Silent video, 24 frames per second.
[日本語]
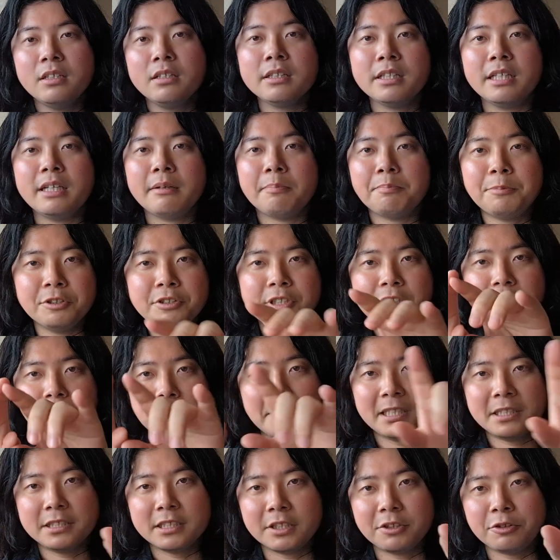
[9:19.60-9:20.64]
で、
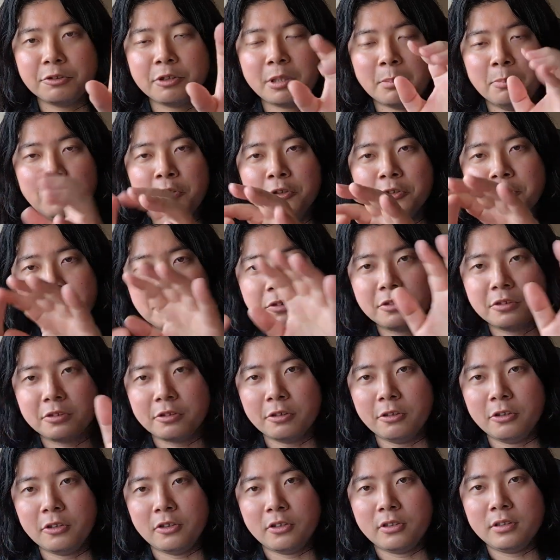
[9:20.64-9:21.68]
プロジェクトマネージャーっていうのはもうちょっ
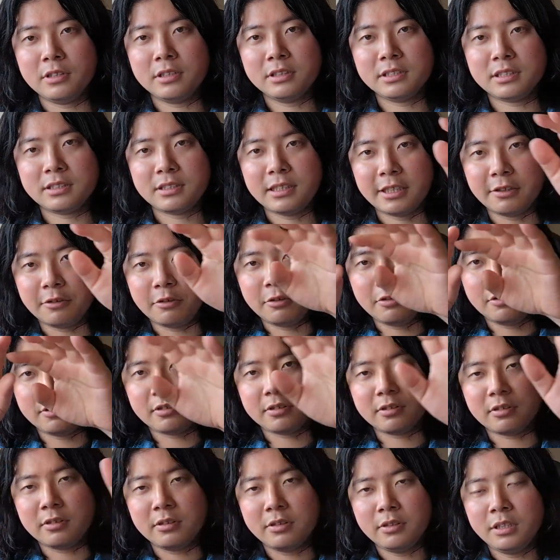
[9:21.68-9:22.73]
と、あ
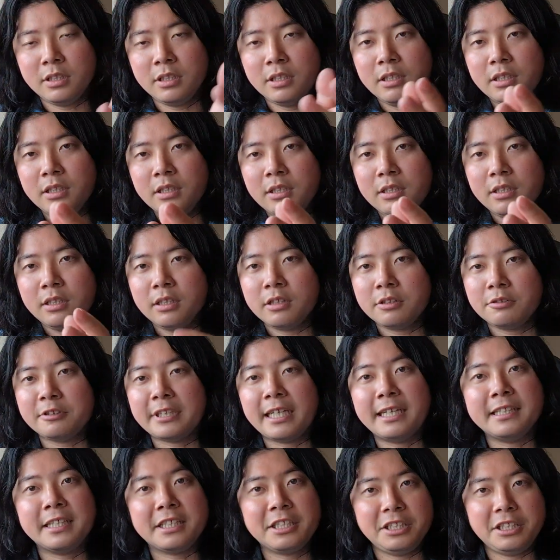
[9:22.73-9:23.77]
の、具
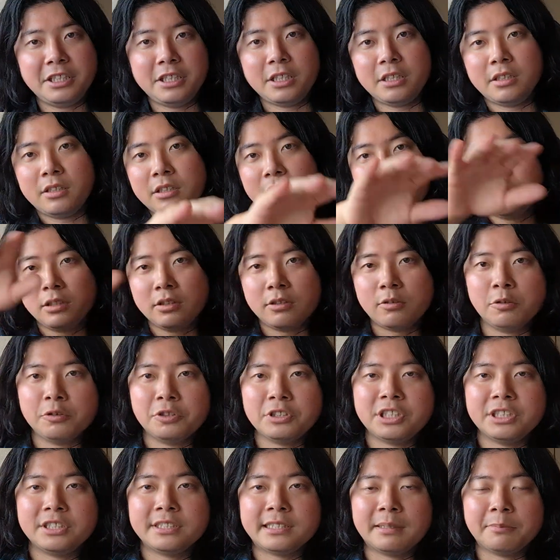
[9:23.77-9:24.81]
体的にこ
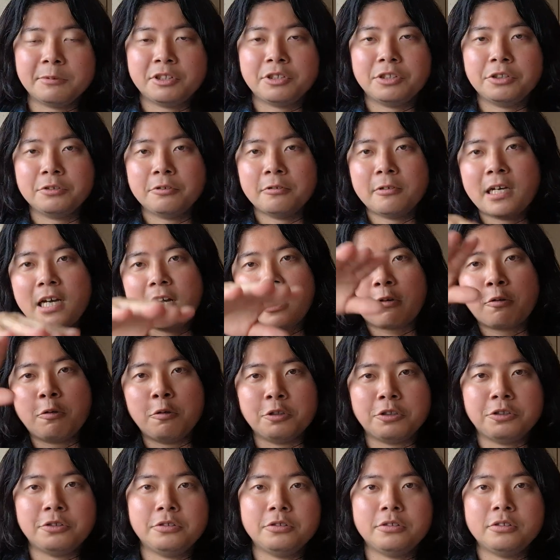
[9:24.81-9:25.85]
のシステムっていうのは
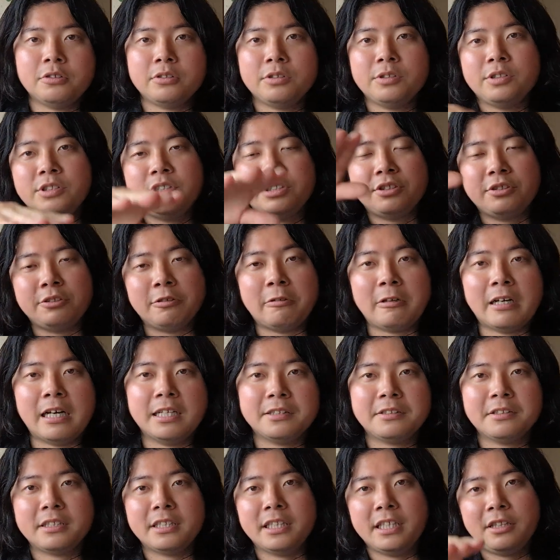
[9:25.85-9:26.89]
こういう必要が
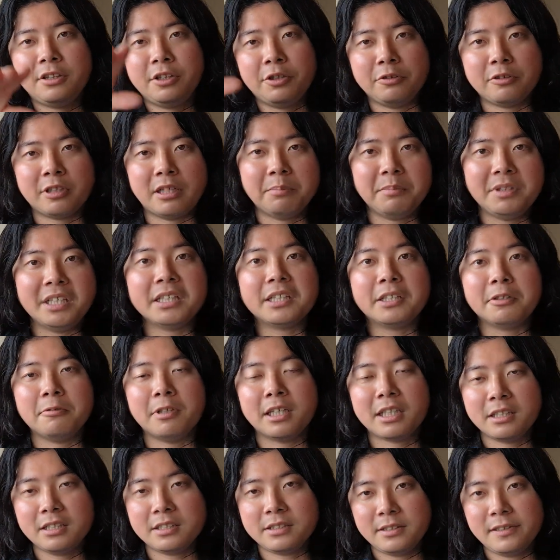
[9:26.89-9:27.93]
あってっていうのが見えてる
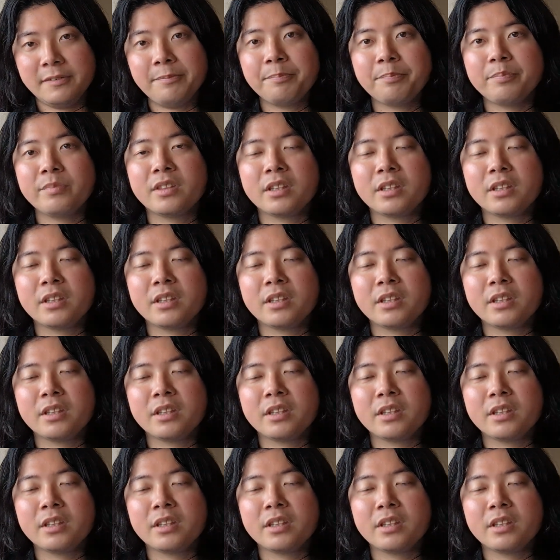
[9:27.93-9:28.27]
わけですね。